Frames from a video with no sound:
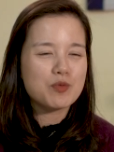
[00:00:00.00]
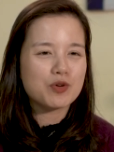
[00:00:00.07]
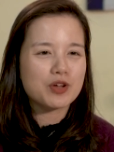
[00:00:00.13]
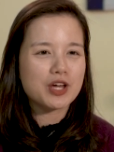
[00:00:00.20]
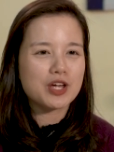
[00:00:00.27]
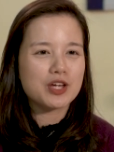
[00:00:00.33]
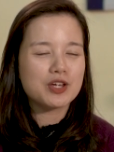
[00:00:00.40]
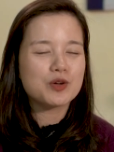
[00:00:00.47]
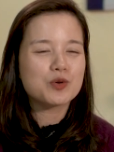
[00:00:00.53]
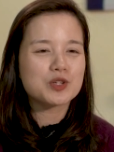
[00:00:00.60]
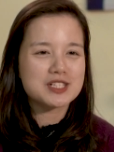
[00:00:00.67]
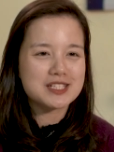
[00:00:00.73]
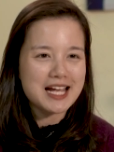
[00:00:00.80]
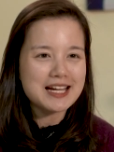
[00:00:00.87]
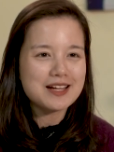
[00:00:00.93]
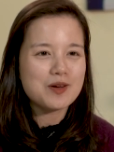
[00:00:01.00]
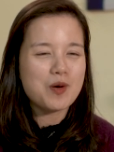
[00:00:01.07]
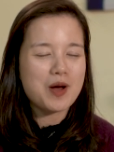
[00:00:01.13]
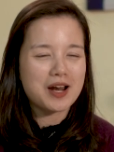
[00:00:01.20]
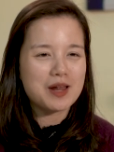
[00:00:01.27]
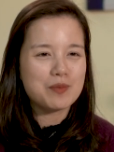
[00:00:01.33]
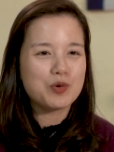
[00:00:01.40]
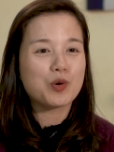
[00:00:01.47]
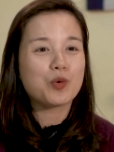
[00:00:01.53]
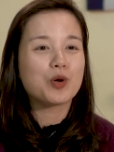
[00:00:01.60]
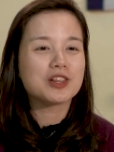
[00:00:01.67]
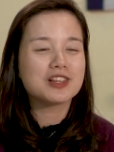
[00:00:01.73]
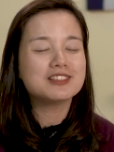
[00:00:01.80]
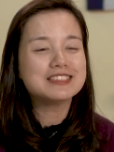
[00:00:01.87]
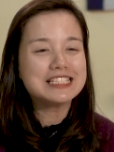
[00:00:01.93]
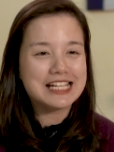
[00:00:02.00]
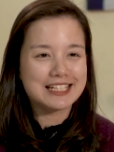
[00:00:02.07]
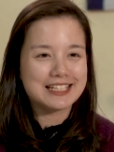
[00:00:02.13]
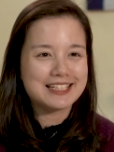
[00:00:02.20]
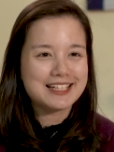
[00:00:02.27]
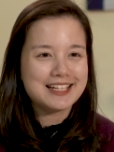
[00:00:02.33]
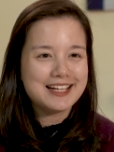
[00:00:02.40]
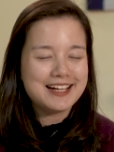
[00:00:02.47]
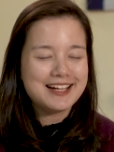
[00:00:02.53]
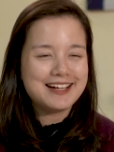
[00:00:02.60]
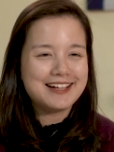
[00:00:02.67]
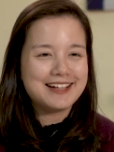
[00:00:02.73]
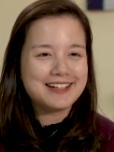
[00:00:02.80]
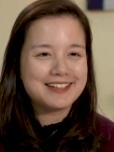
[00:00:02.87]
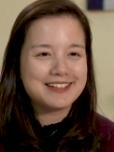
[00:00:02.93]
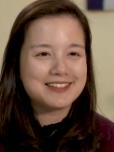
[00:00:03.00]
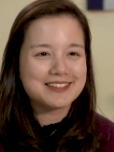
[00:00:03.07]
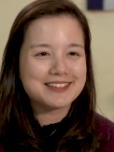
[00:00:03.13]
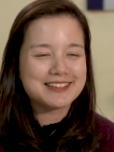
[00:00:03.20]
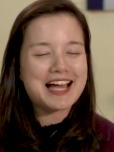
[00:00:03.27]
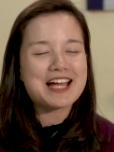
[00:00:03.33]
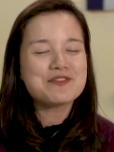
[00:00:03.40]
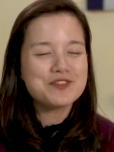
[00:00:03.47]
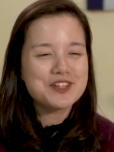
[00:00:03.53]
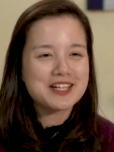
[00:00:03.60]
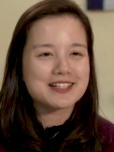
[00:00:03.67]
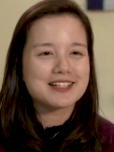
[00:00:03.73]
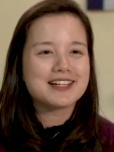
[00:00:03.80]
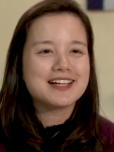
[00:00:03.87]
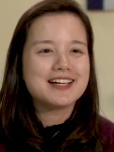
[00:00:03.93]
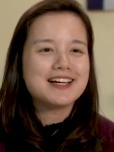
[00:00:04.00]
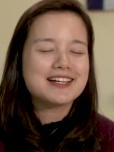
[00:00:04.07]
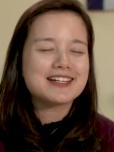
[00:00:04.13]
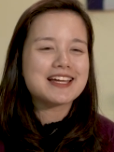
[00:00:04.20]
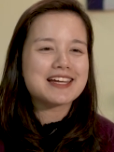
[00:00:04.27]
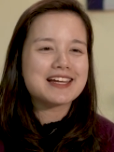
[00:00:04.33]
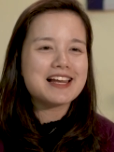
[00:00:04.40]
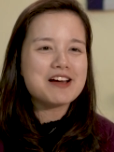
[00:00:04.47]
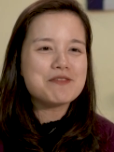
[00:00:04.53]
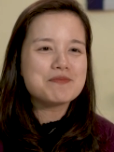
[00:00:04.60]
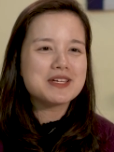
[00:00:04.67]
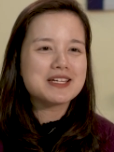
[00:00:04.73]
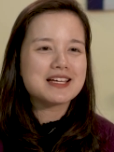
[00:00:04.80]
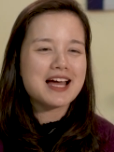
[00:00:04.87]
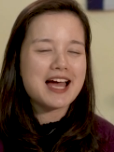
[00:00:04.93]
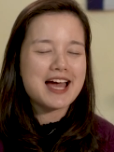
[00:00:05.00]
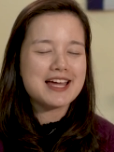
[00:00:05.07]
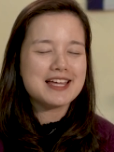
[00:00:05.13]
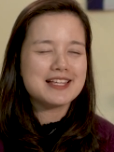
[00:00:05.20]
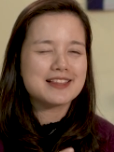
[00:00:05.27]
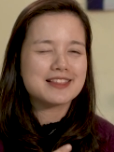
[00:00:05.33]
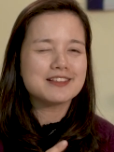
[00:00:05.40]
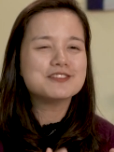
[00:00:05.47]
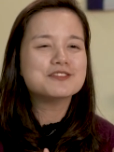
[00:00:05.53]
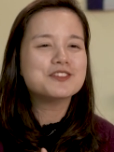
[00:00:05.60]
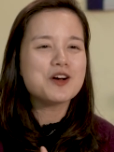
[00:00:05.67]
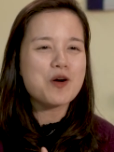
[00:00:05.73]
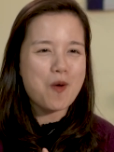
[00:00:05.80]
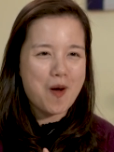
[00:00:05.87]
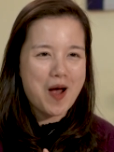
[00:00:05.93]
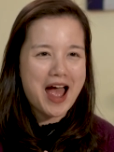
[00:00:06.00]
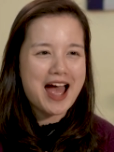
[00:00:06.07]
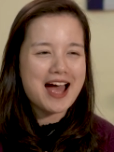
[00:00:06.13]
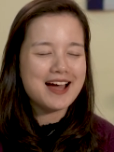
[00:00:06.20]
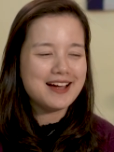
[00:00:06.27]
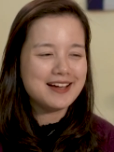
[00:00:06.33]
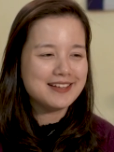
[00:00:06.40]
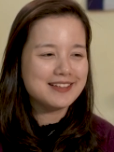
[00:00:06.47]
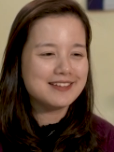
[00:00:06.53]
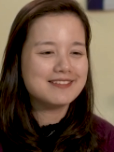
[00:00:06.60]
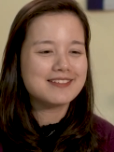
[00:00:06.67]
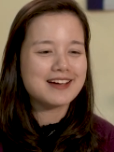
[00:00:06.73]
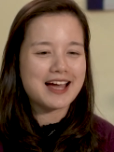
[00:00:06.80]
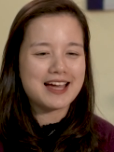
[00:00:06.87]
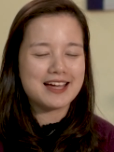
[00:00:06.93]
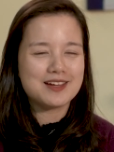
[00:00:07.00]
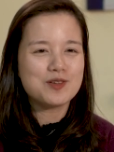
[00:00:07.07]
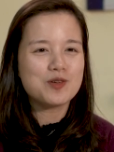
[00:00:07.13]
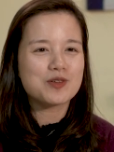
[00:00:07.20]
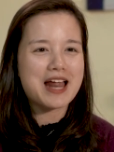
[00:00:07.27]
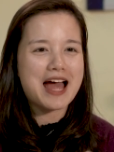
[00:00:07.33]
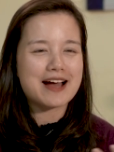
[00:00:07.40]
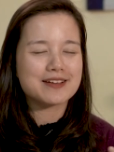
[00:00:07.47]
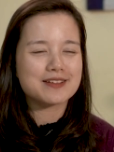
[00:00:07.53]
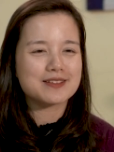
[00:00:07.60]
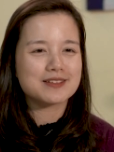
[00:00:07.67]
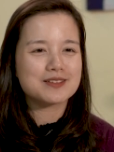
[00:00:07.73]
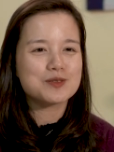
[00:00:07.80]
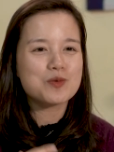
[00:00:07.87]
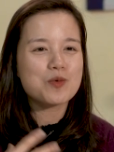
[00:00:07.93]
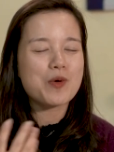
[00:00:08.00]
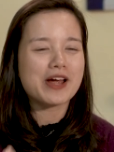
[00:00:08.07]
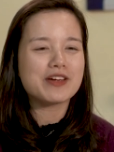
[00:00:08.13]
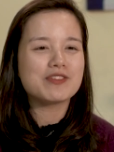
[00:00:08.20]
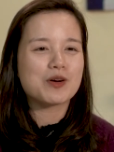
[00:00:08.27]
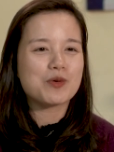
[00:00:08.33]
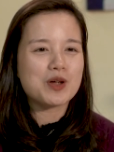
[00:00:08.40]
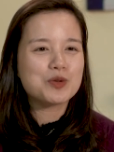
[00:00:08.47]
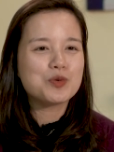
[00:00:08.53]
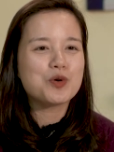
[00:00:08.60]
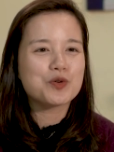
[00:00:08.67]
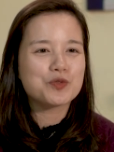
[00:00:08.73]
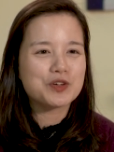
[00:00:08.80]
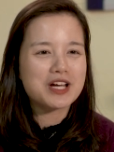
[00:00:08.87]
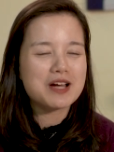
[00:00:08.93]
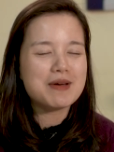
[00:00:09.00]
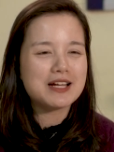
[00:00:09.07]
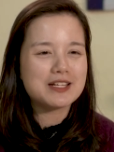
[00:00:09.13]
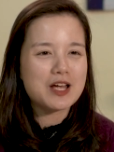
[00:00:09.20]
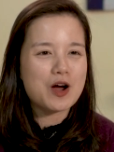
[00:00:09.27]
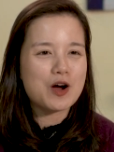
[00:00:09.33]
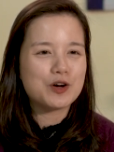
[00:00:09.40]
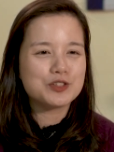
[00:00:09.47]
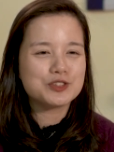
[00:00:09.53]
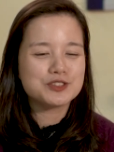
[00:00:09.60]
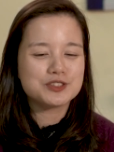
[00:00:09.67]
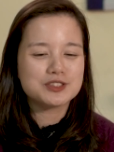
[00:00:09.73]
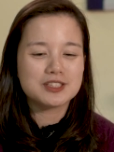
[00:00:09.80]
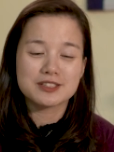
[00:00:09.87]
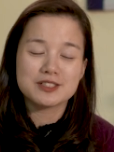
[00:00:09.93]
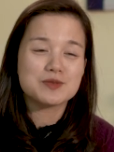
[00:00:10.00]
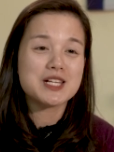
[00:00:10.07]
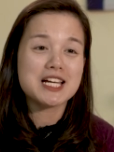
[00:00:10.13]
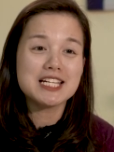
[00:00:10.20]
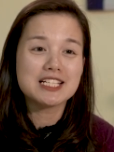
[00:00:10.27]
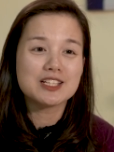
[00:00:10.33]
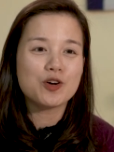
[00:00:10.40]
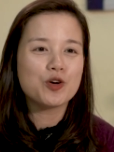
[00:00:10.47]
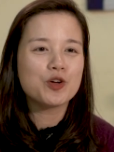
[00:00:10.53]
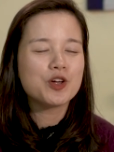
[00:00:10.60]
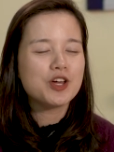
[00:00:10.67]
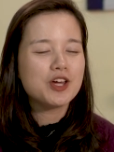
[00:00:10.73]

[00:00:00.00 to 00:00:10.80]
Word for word: một cái cuốn sách hoặc là một cuốn từ điển à, anh việt đấy là mình hay từ vựng hóa những cái đồ đạc xung quanh và quen thuộc với các bạn nhỏ ở trong gia đình thôi